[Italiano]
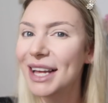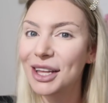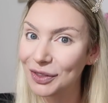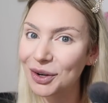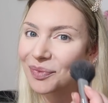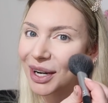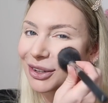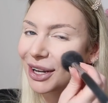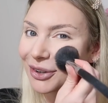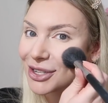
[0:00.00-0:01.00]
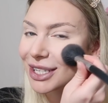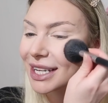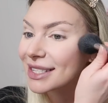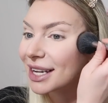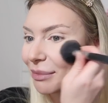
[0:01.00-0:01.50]
non prendo la
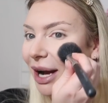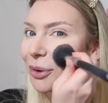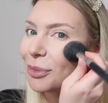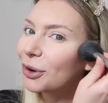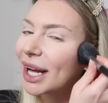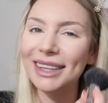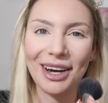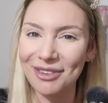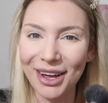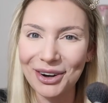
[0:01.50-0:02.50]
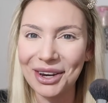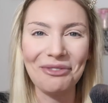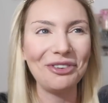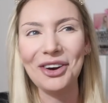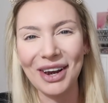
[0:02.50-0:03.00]
coincidenza rimango bloccata a Verona
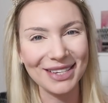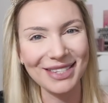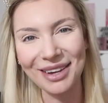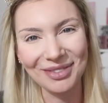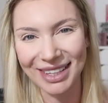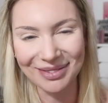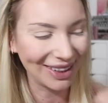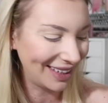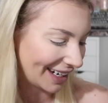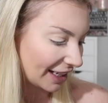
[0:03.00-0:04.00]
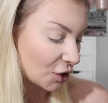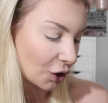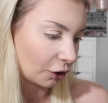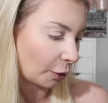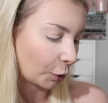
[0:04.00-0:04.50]
fino alle 6 di mattina del
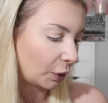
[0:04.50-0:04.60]
giorno dopo,